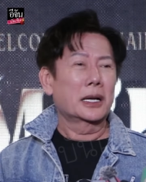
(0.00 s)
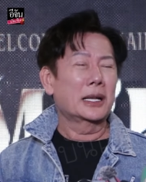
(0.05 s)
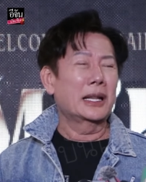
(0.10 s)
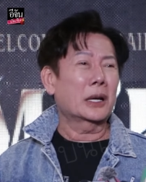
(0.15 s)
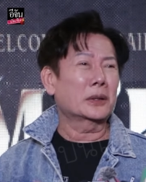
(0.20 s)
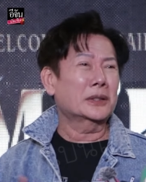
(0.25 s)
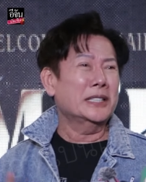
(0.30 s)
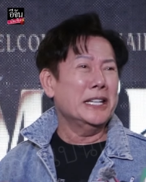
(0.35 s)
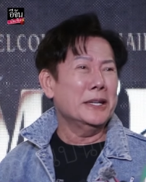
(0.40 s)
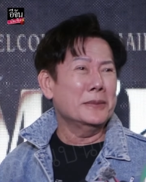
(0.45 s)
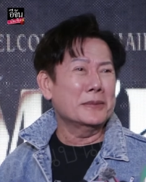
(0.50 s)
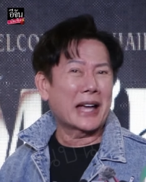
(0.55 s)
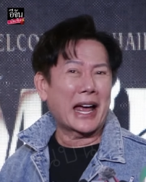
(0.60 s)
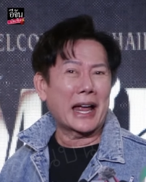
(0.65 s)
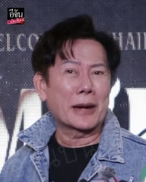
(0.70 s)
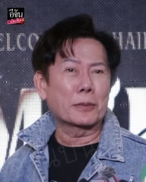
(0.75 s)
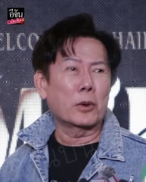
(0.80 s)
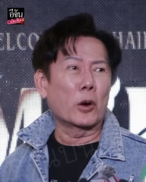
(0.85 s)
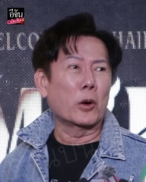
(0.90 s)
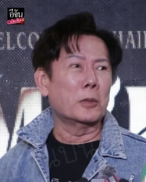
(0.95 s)
แล้วทีมงา
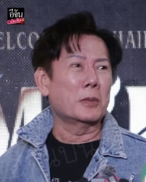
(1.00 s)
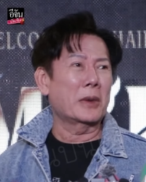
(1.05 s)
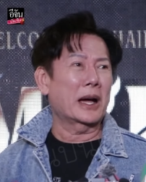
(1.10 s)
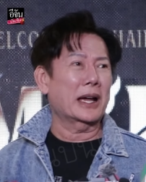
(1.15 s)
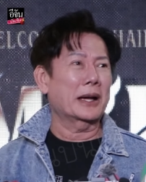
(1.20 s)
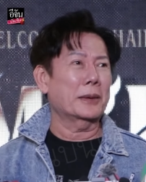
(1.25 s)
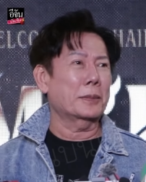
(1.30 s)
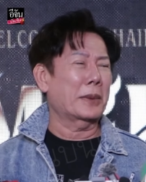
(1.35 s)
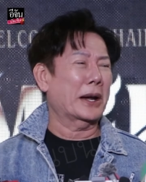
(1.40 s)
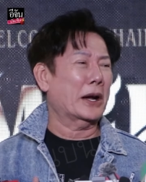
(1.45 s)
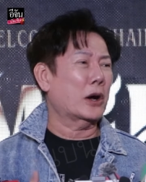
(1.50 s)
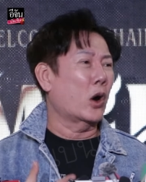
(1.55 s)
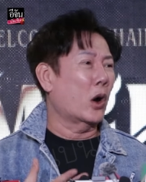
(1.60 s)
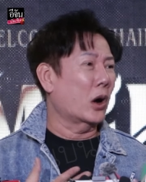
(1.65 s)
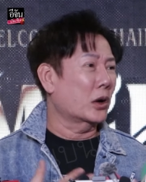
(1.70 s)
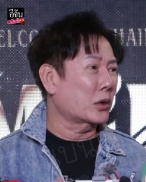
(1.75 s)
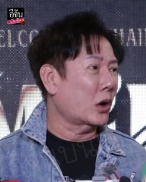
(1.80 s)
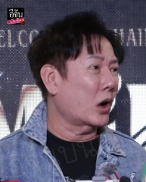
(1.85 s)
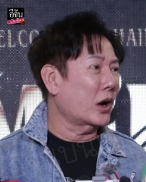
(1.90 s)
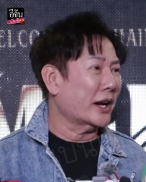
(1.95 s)
นผมอะไปขอ
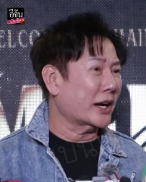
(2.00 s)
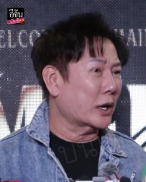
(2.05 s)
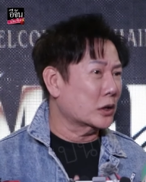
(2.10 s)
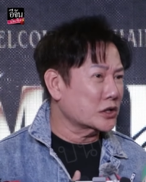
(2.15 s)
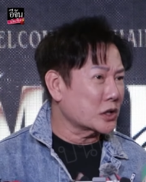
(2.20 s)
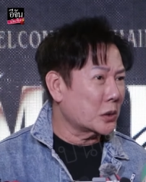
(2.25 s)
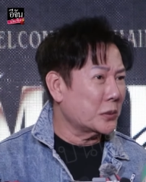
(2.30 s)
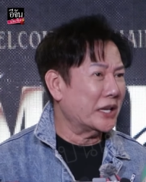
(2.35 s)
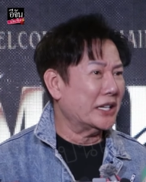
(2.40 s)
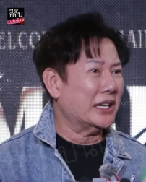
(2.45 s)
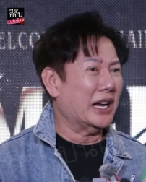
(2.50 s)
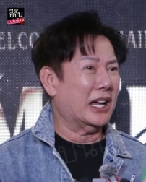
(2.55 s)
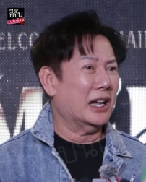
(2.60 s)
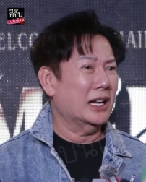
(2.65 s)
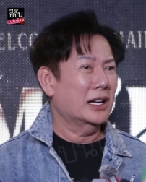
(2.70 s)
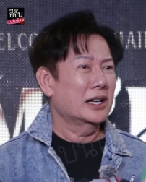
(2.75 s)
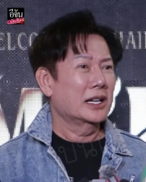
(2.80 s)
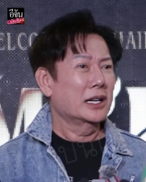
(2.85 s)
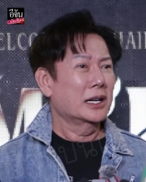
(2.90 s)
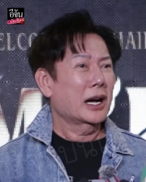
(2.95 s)
ร้องให้เขาสวิตอะ
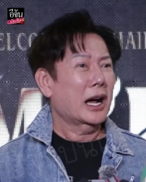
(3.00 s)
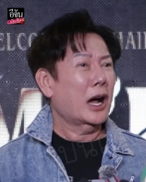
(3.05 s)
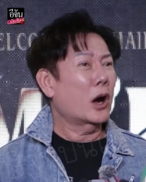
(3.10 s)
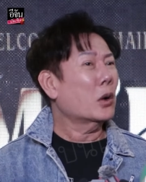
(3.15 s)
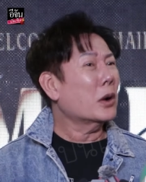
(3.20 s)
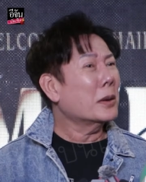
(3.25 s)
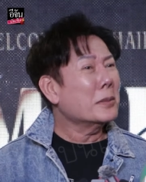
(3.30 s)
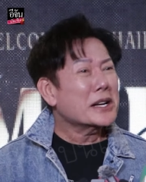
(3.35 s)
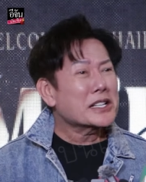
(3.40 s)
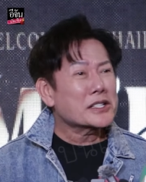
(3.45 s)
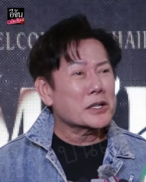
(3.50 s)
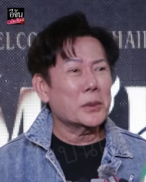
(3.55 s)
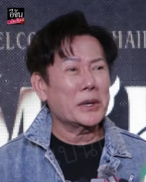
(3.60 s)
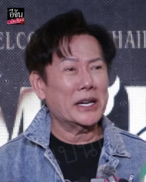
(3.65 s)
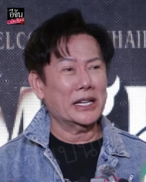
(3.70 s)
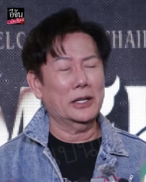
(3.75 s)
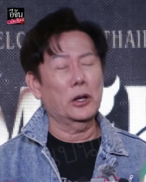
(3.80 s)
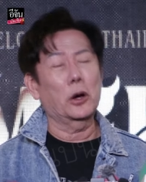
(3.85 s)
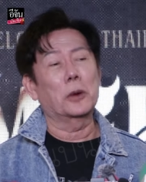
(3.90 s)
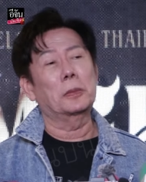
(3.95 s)
เขาก็ไม่ส
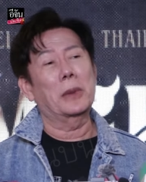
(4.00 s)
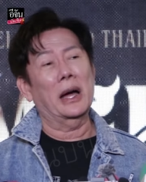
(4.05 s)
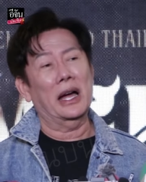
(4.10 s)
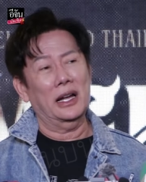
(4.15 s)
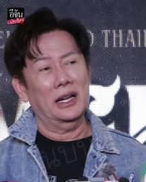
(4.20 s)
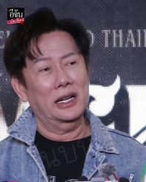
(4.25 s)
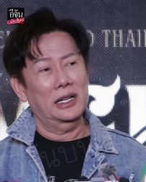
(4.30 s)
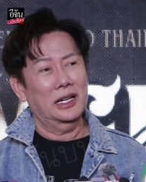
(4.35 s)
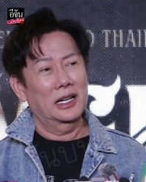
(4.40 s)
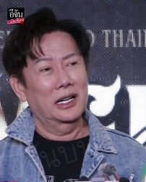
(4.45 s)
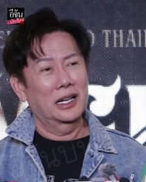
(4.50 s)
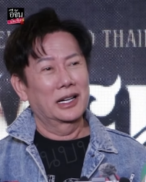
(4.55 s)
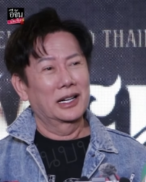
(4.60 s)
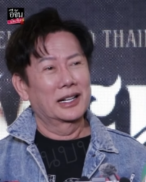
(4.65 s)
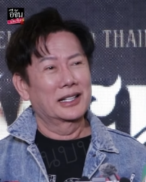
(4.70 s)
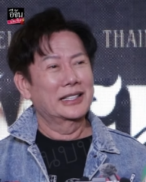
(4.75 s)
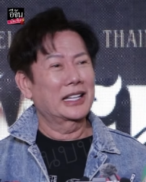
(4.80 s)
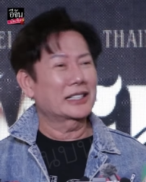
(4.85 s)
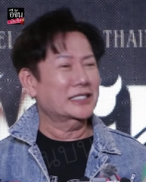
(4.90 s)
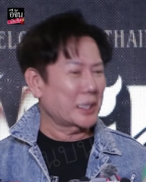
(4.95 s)
วิตหลบอะ
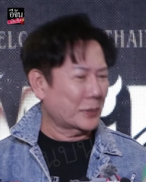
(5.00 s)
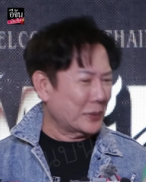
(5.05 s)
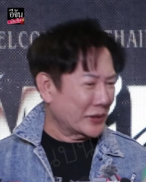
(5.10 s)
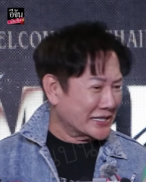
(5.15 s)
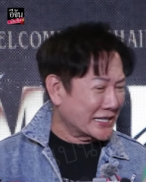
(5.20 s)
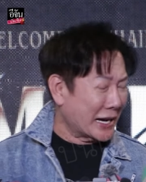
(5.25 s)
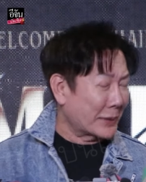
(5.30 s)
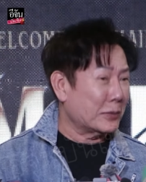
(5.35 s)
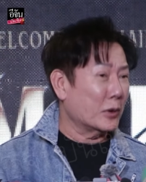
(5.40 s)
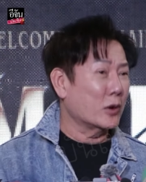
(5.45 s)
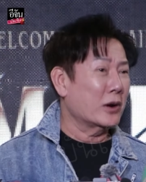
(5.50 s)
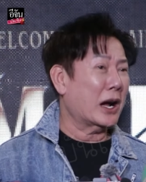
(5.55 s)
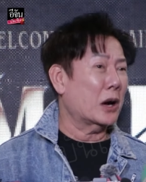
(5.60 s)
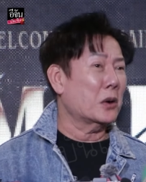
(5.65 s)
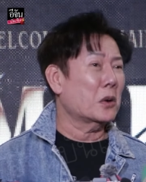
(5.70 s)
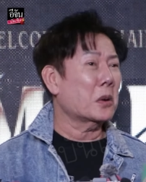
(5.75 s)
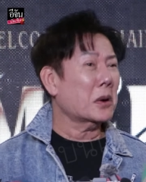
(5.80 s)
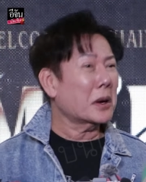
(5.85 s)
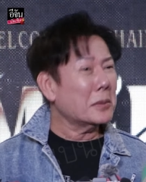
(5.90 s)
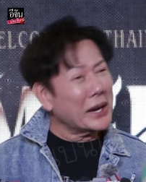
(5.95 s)
แล้วจะไปจับของเขา
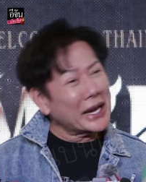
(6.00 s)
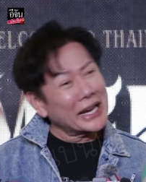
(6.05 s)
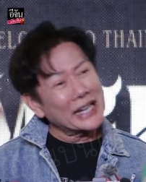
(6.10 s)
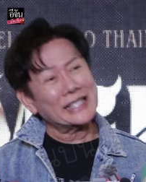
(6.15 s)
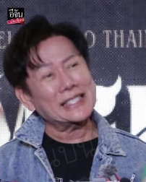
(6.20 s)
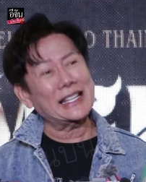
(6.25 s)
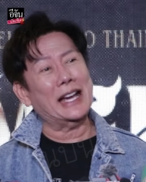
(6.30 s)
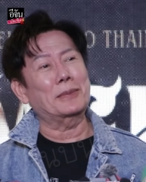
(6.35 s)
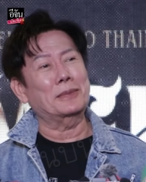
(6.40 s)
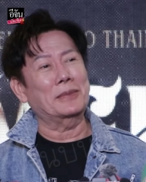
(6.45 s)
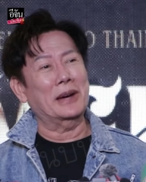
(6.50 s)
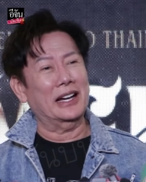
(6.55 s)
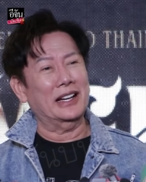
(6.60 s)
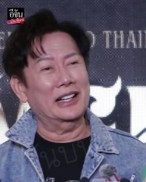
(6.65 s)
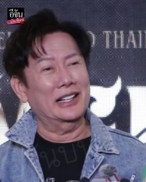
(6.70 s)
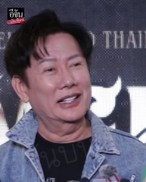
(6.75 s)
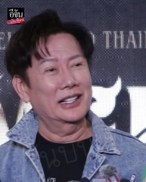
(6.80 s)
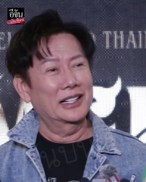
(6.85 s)
เขาก็ไม่ให้จับอะ